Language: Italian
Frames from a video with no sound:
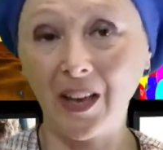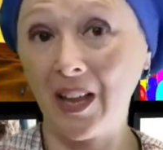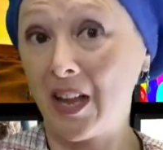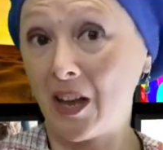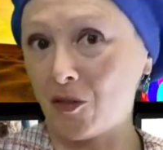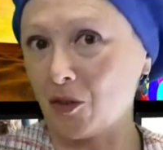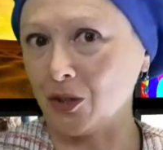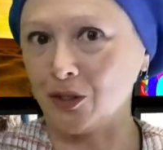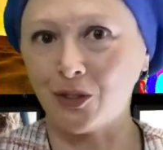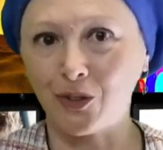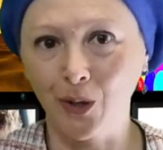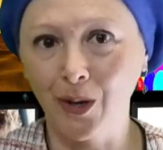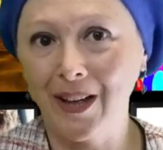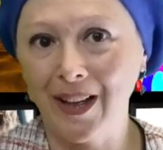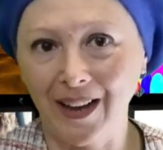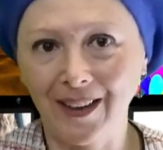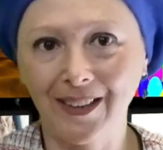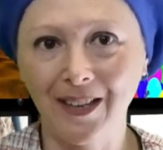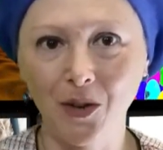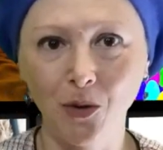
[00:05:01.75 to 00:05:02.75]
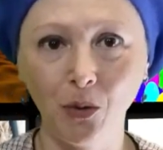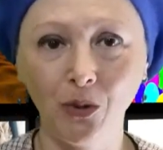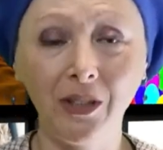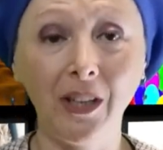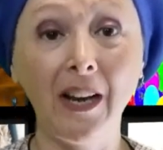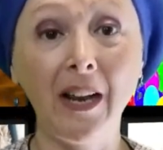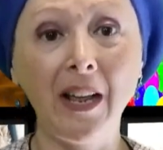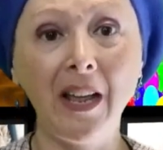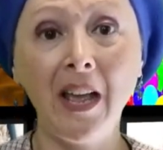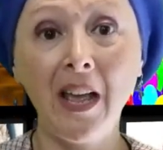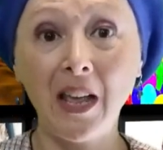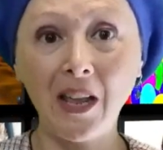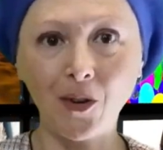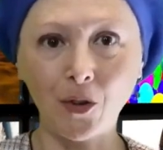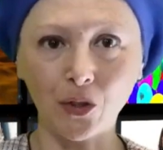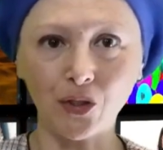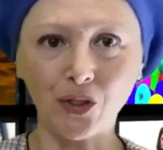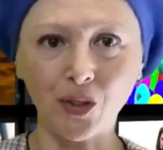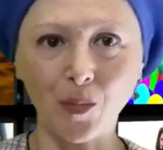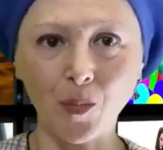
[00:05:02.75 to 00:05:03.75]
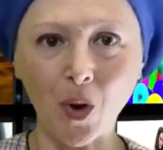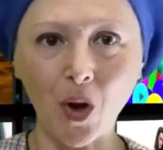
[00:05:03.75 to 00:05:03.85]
E questo è anche utile. In questo